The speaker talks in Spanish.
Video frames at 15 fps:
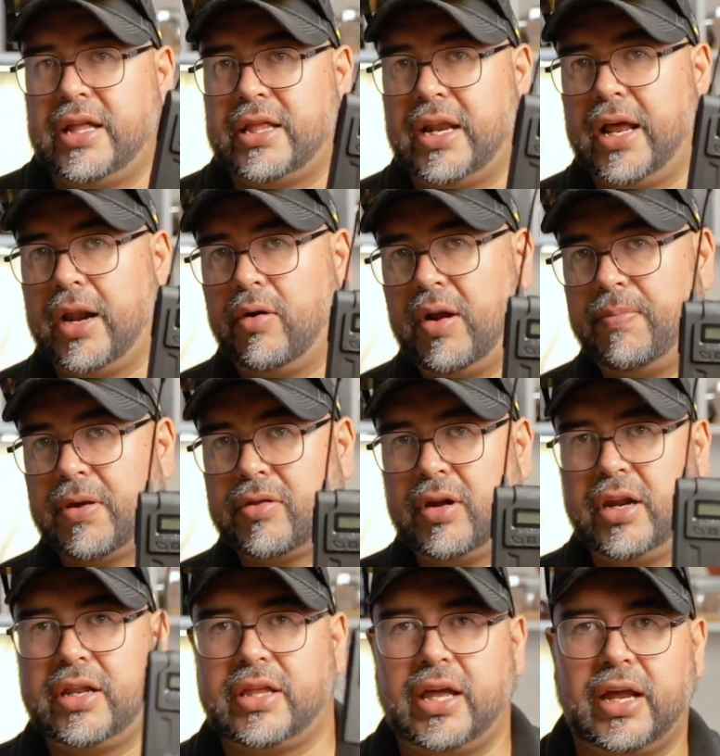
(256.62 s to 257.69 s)
y tener a una
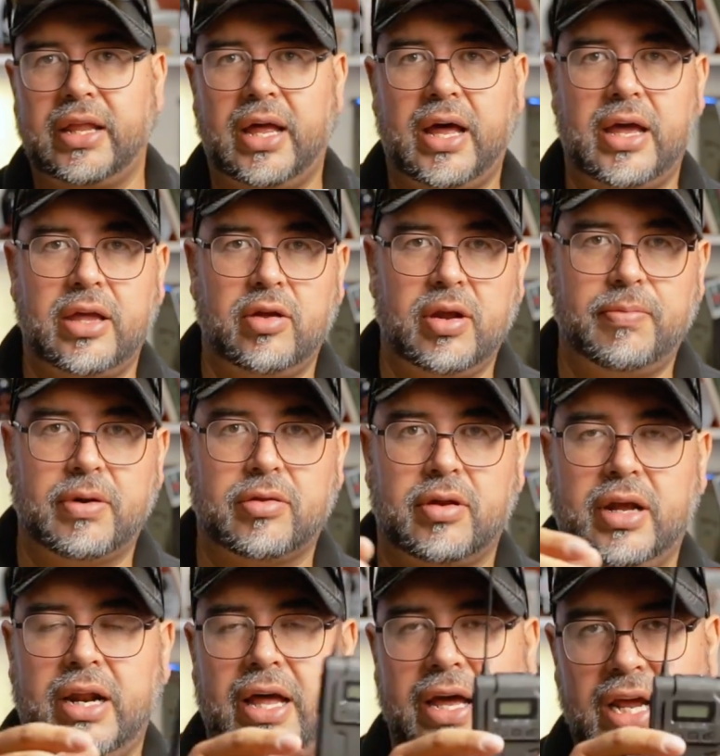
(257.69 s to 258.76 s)
persona a la izquierda y una
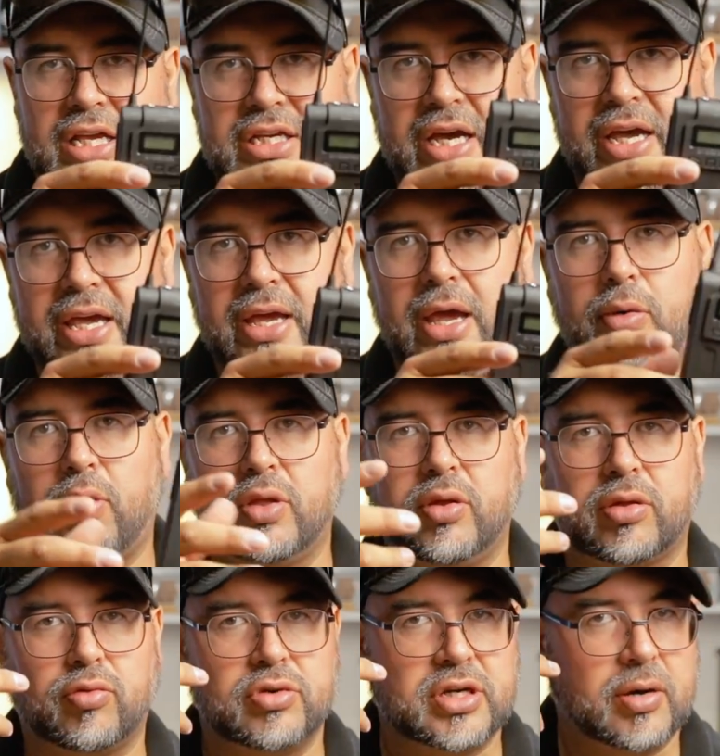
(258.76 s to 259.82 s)
persona a la derecha y que cuando
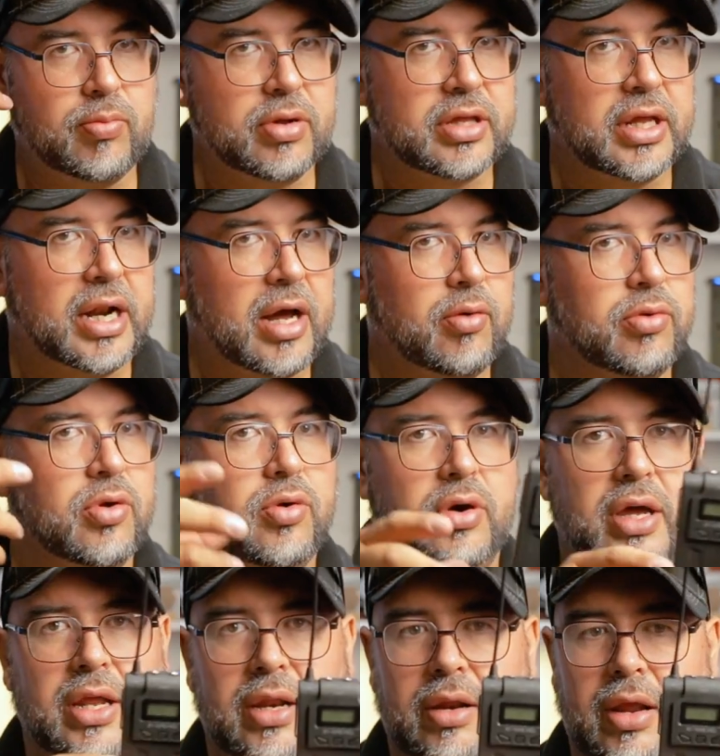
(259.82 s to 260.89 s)
escuchamos el audio
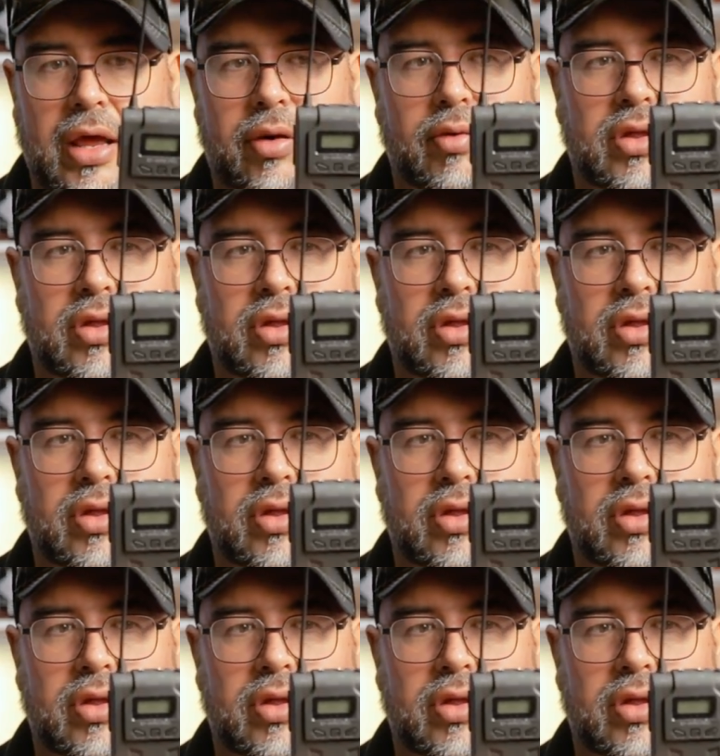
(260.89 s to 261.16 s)
en, en